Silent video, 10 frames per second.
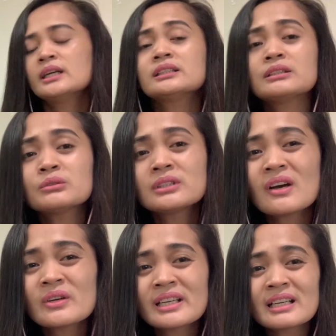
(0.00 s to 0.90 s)
At itong
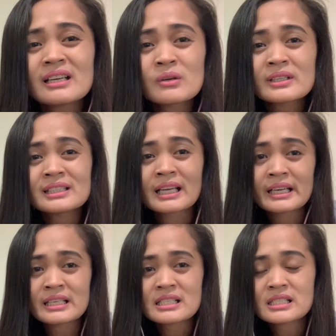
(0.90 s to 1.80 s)
dahon na laurel,
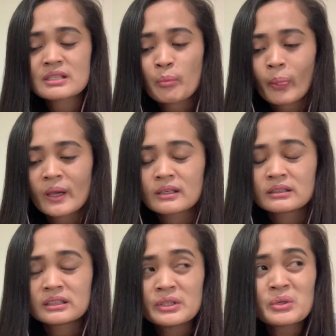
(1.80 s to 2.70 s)
guys,
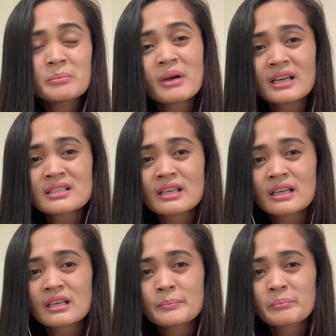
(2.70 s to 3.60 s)
yung iba
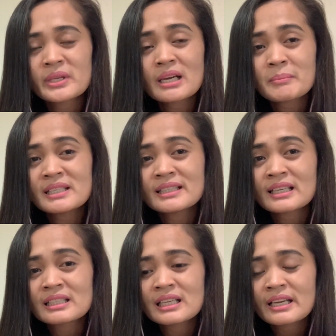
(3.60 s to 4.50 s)
kasi,
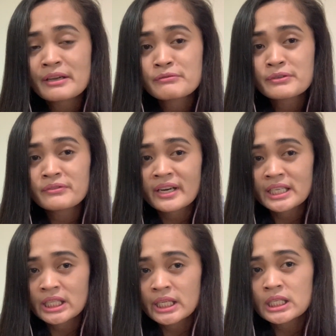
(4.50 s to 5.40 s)
pinapalitan nila every
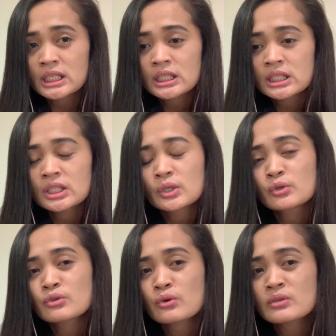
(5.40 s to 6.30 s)
Friday.
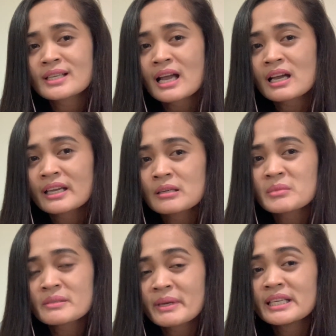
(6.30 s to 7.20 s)
So, sa akin,
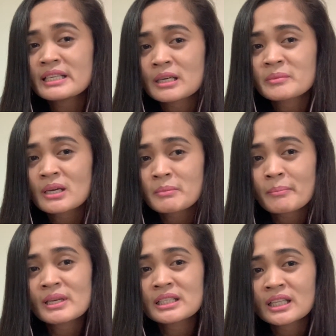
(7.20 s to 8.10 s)
mas mainam na
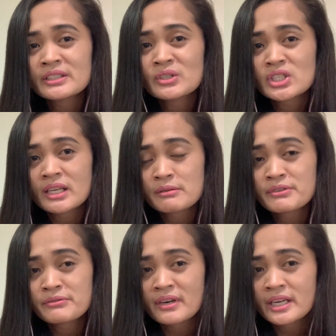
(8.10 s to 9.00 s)
papalitan niyo siya
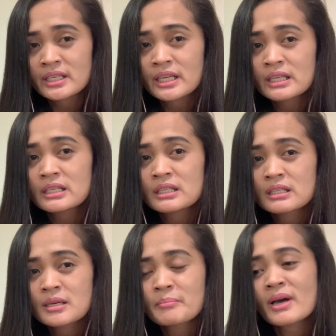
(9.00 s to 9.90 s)
every Friday
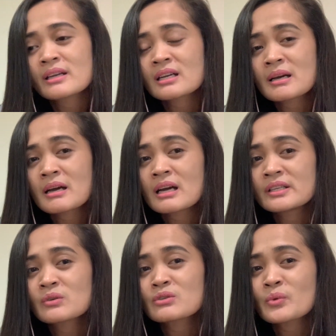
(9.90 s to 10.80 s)
para
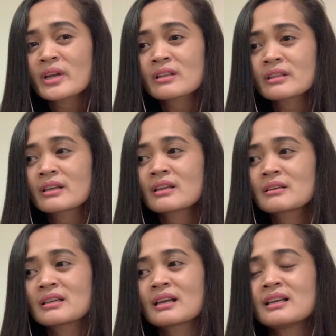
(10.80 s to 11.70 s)
yung
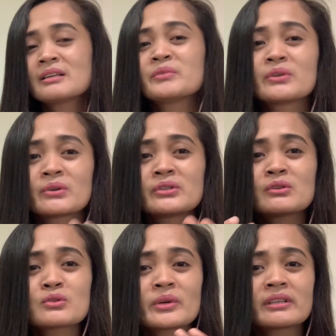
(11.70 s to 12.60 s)
swerte, alam niyo,
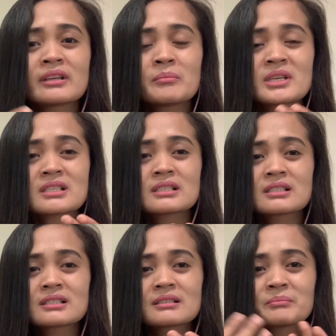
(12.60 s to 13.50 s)
yung swerte mas
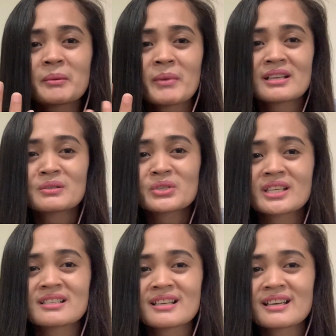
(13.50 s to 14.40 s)
papasok
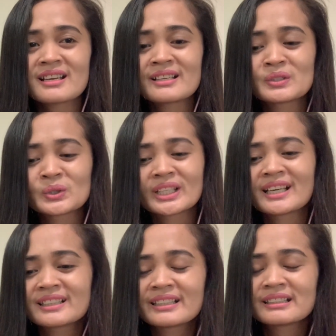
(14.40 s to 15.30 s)
siya sa ano
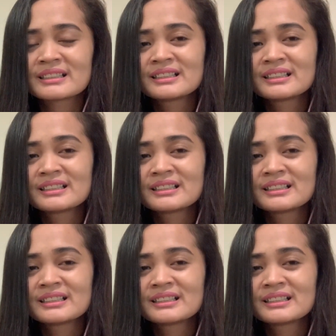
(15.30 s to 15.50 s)
natin,